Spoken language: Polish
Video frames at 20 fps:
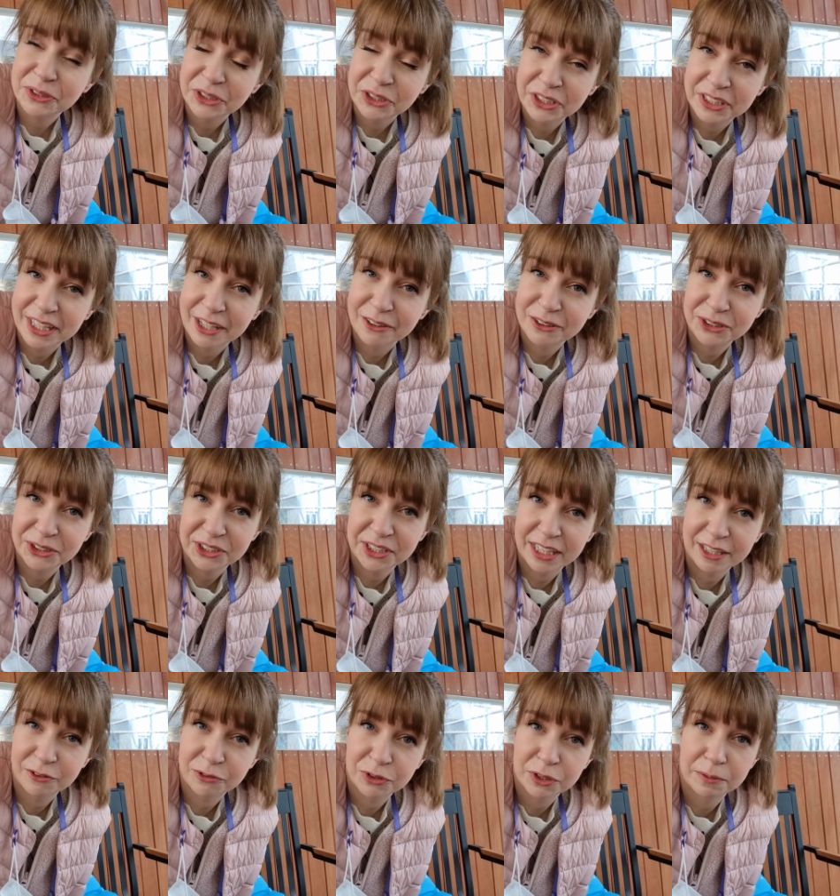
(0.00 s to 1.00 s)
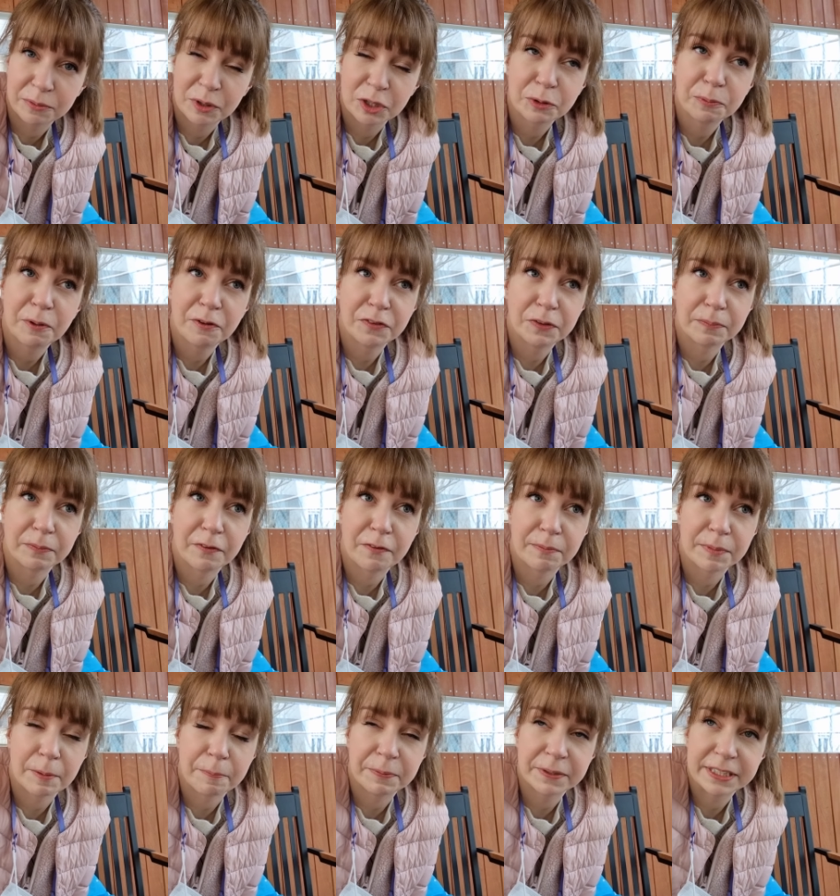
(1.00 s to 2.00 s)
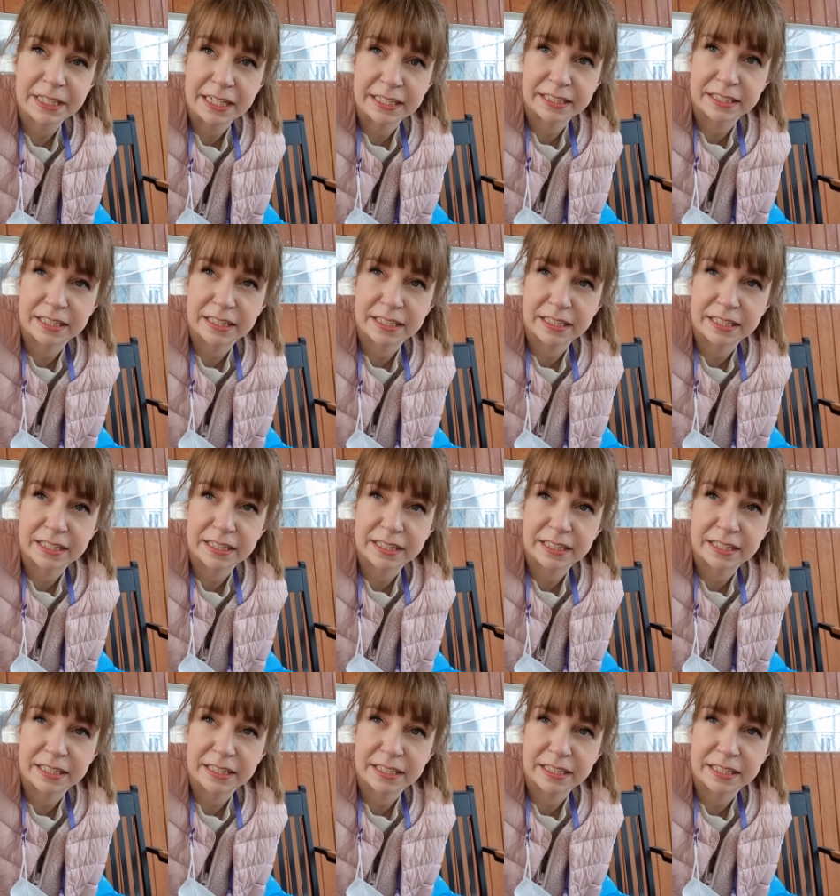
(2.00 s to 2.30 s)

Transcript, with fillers: się na odcinek, w którym odpowiem Wam na pytanie,